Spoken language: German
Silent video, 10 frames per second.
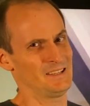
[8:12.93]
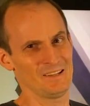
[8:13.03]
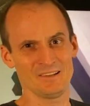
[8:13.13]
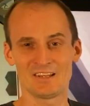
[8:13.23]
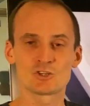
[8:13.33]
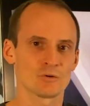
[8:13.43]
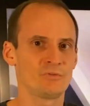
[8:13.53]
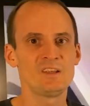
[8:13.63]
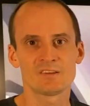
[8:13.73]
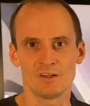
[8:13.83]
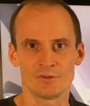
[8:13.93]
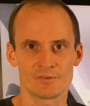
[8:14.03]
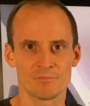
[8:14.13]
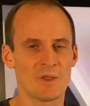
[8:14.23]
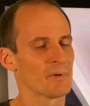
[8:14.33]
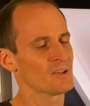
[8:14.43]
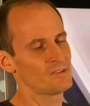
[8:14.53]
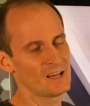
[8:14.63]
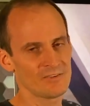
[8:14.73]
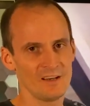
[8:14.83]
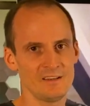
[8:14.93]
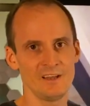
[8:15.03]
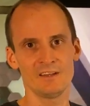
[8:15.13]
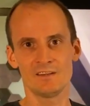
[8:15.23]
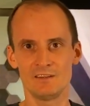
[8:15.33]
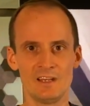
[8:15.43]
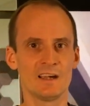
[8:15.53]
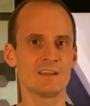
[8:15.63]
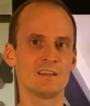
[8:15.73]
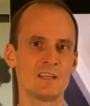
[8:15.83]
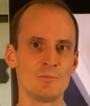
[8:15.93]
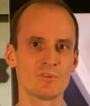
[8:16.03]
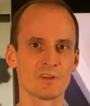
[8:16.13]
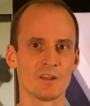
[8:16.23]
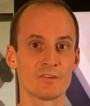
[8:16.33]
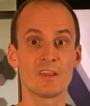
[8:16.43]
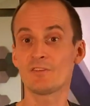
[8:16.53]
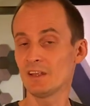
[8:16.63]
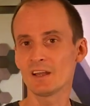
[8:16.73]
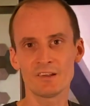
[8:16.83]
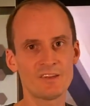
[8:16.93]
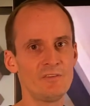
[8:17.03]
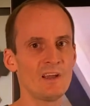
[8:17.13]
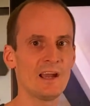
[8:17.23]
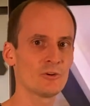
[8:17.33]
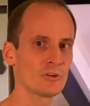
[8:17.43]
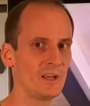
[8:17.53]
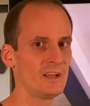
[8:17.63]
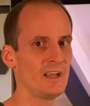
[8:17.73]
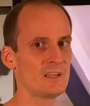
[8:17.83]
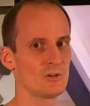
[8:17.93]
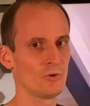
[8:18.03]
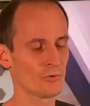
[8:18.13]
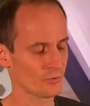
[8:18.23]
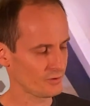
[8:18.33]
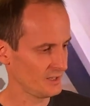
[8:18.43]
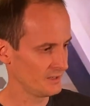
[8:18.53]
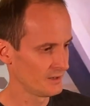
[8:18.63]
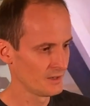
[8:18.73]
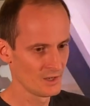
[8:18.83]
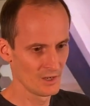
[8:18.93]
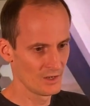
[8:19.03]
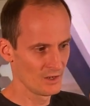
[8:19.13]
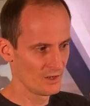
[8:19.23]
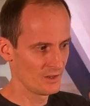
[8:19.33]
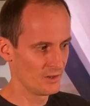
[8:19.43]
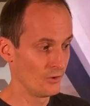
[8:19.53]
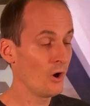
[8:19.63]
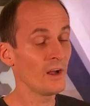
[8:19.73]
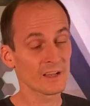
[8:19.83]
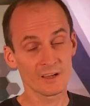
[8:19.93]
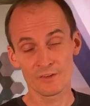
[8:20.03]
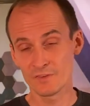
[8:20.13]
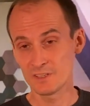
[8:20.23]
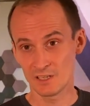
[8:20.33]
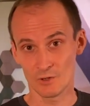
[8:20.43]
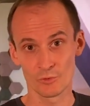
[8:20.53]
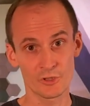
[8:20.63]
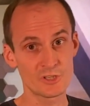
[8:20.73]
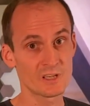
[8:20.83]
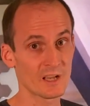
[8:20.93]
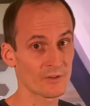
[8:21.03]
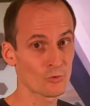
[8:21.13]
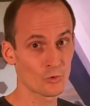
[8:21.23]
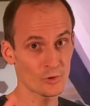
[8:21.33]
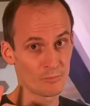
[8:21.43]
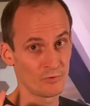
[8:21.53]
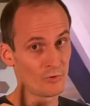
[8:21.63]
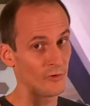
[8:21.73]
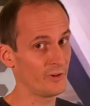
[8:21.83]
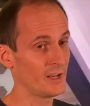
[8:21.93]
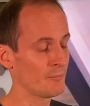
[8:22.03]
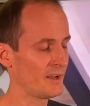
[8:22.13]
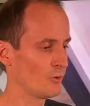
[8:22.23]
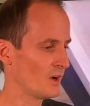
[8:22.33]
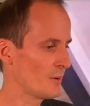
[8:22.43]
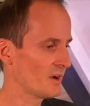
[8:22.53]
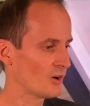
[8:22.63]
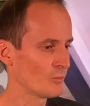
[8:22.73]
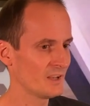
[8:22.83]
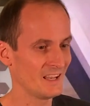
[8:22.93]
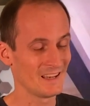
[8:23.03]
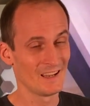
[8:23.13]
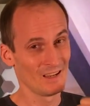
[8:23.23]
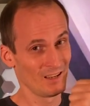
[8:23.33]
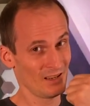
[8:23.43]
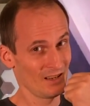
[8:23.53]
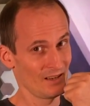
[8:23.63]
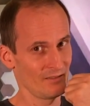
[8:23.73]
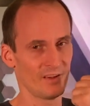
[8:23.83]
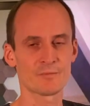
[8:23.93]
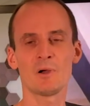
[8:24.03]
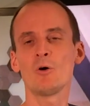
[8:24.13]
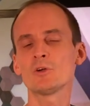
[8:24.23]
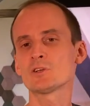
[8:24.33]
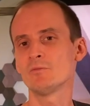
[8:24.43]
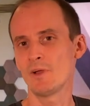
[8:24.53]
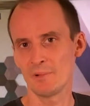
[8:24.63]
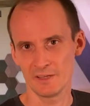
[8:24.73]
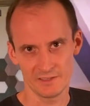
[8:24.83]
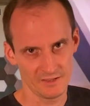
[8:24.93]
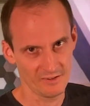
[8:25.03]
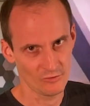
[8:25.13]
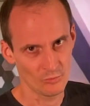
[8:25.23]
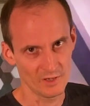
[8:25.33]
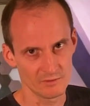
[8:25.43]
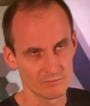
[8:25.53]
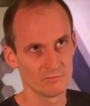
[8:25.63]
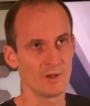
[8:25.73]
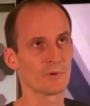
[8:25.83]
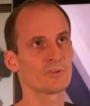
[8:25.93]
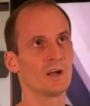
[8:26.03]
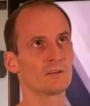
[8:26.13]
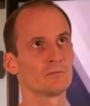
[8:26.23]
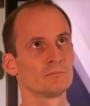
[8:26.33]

äh, sieht schon fies aus. Aber das ist die Qualität, die halt in Teams drin ist. Deswegen kann CVI dort eine echte Lösung sein. Noch ein ganz wichtiger Unterschied, ganz kurz, bevor wir in den Panoramaraum gehen. Was brauche ich, um WebRTC zu machen? Wir haben gesagt,